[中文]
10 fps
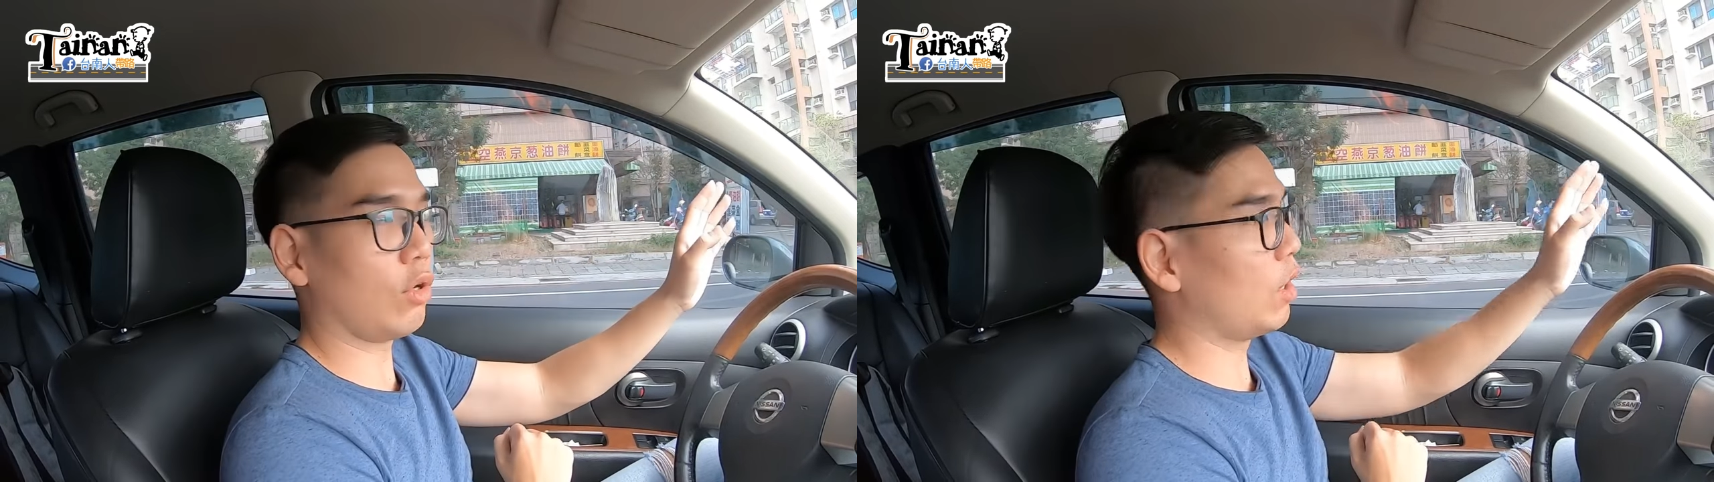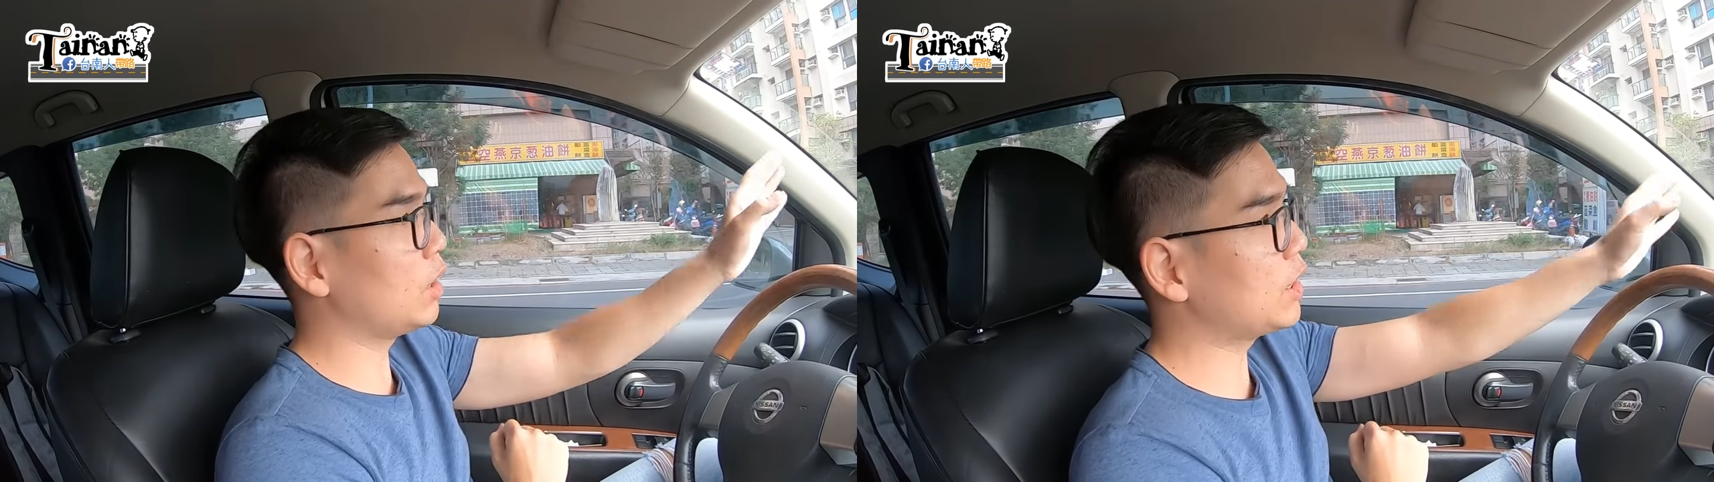
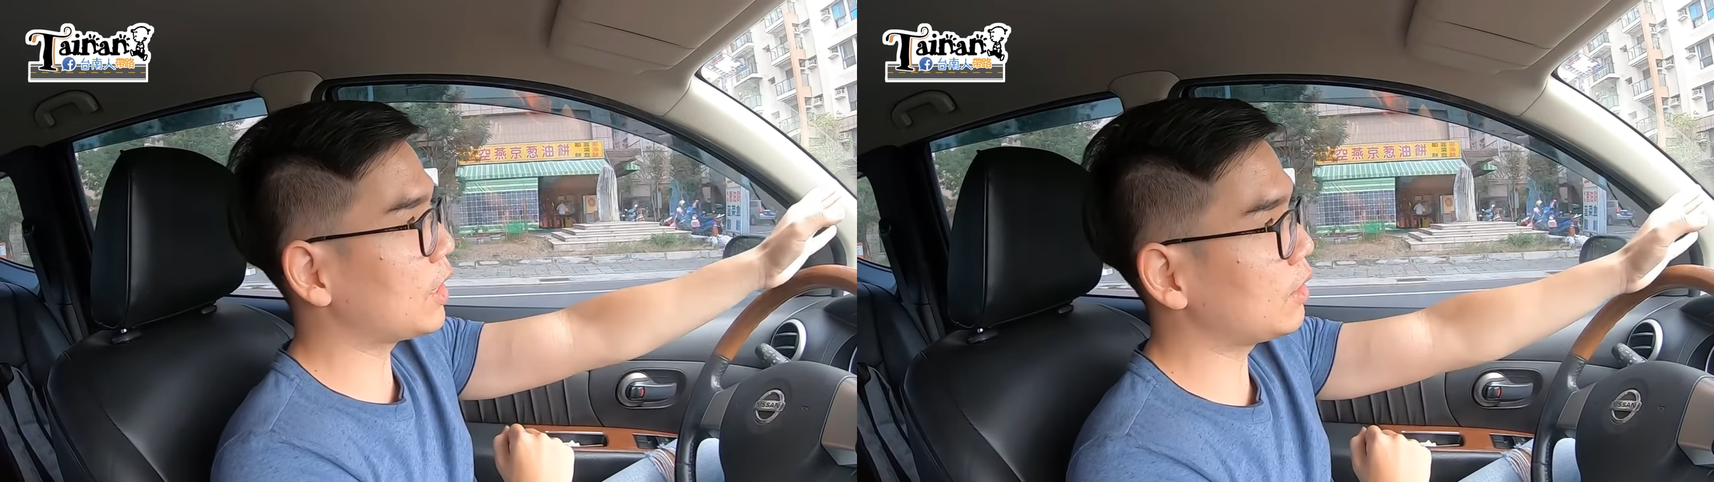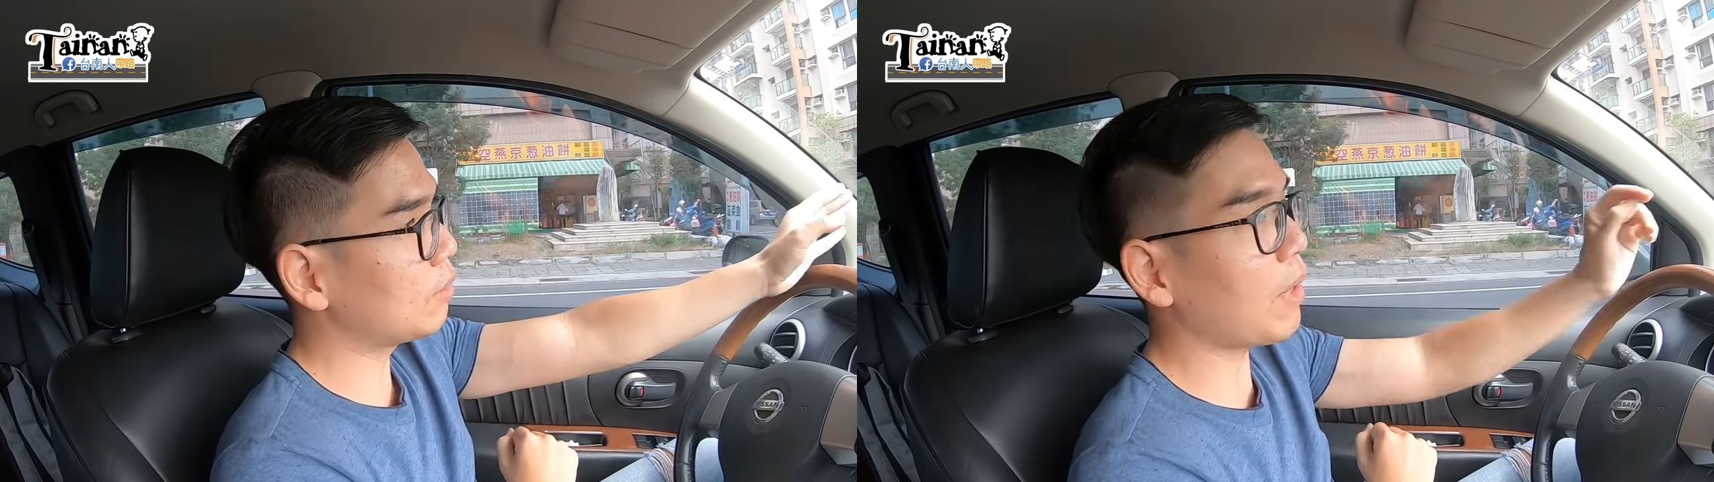走到一
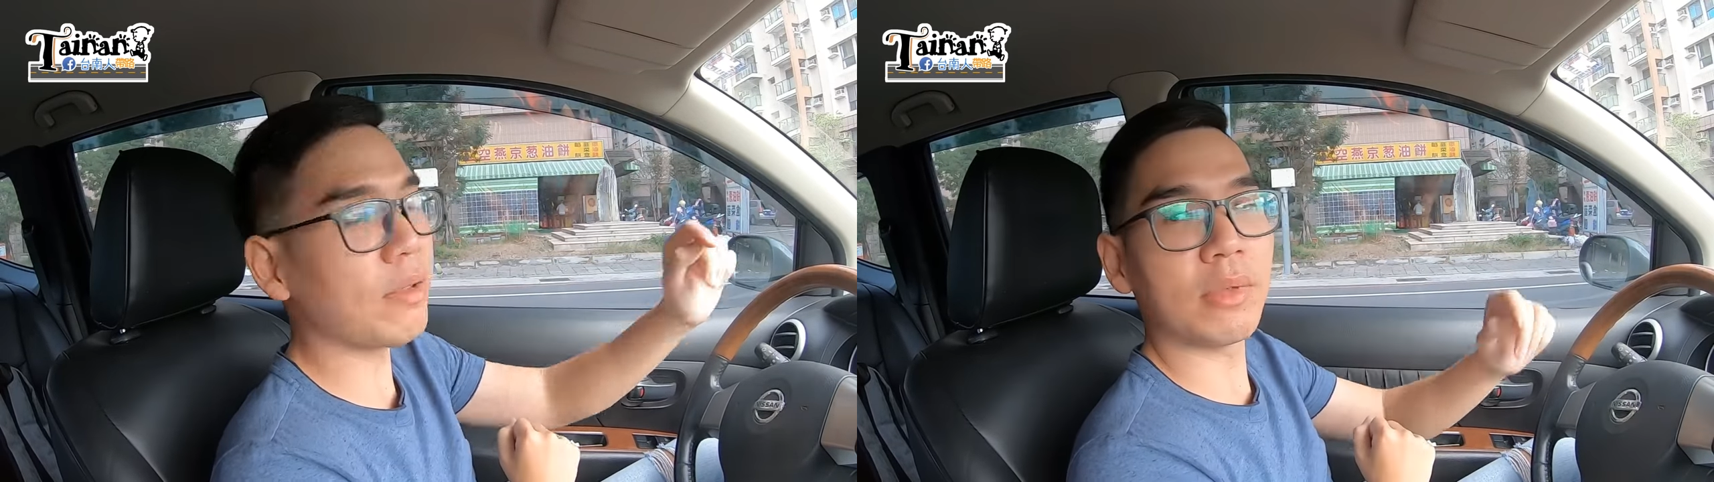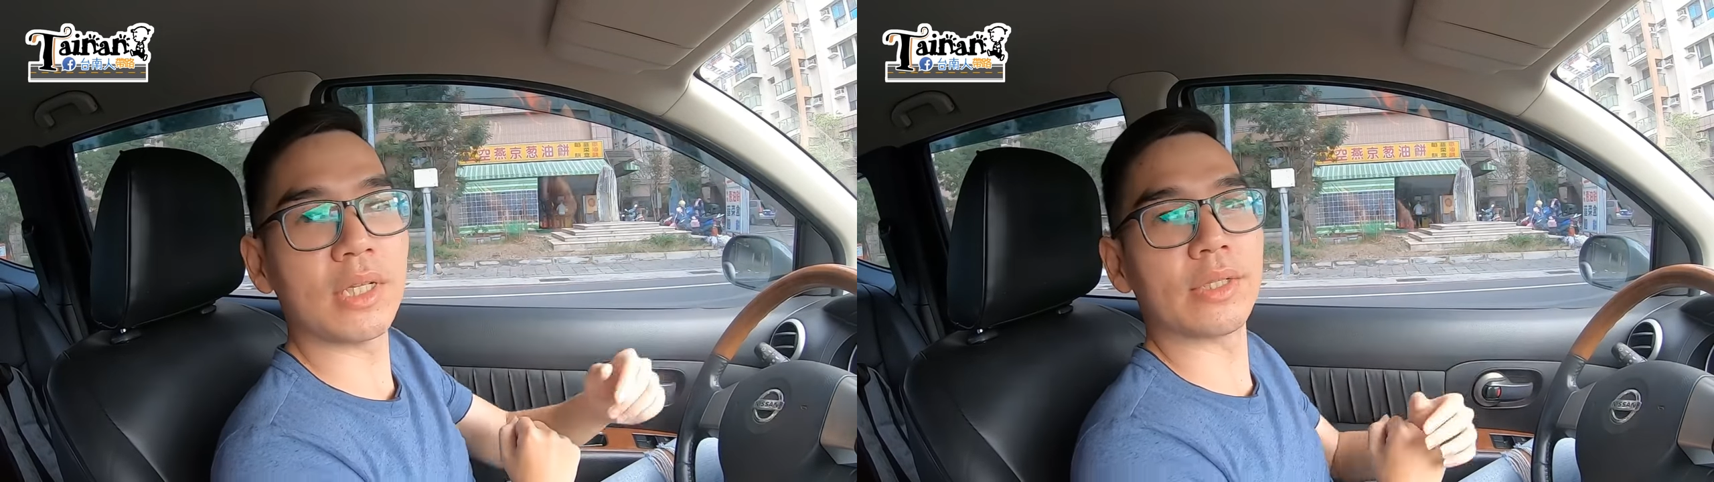间卖
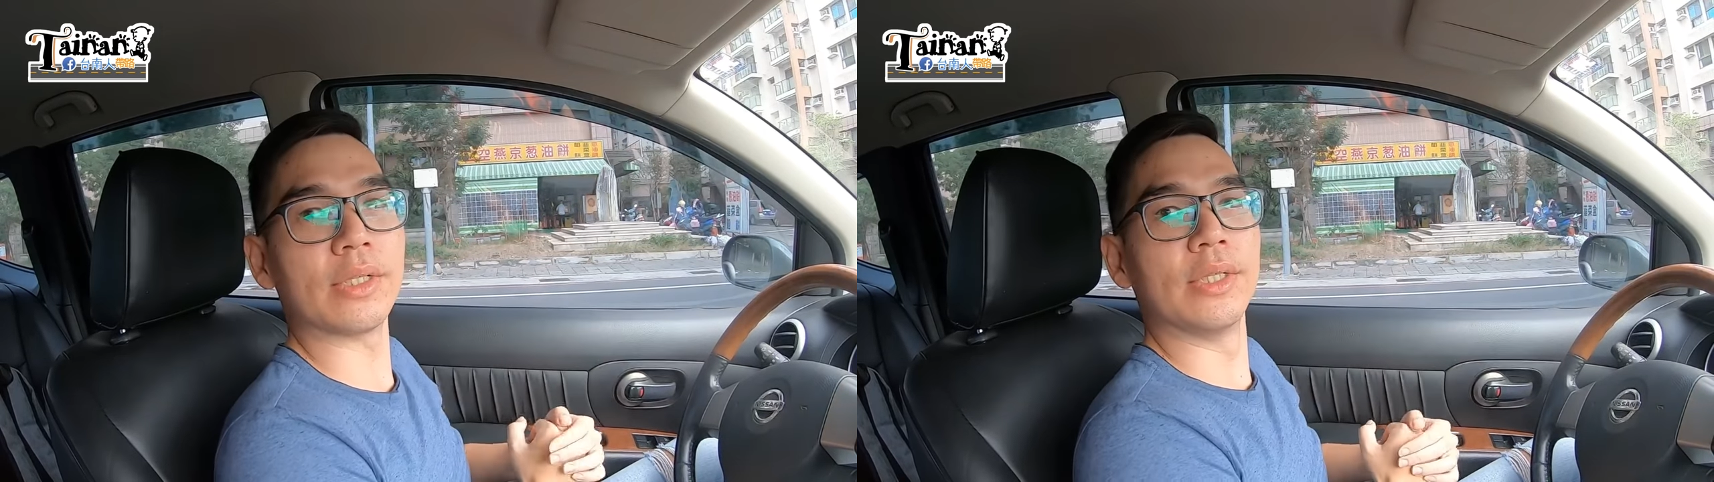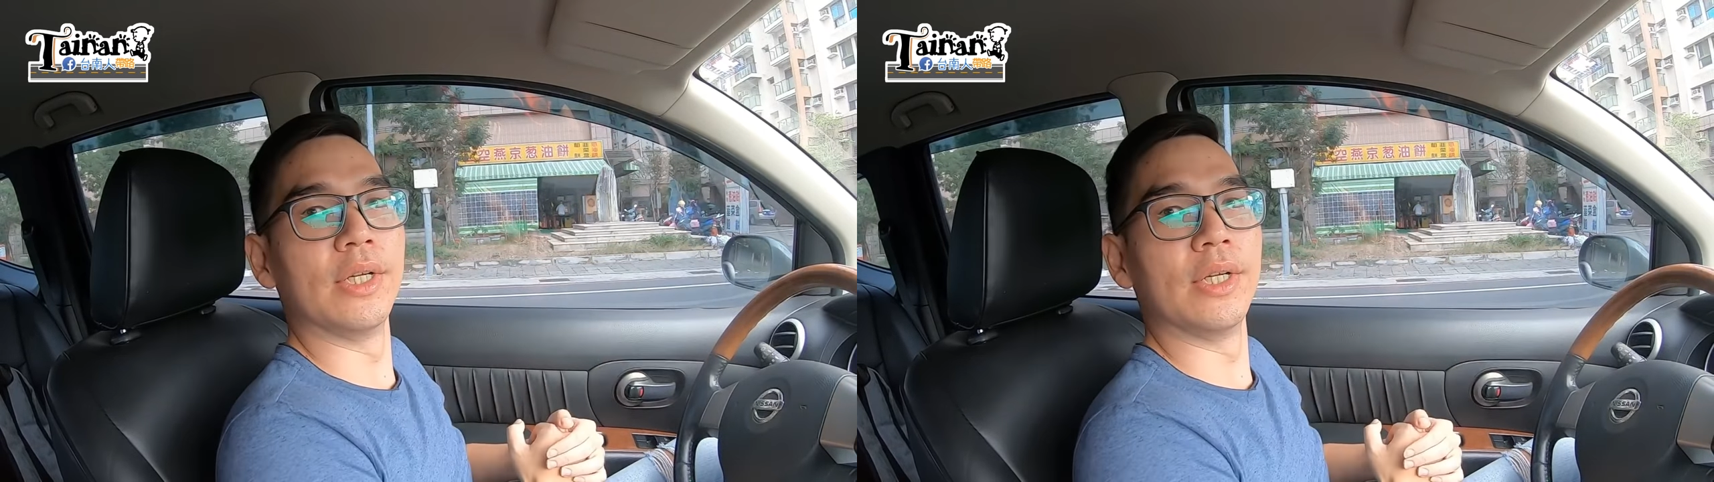面的，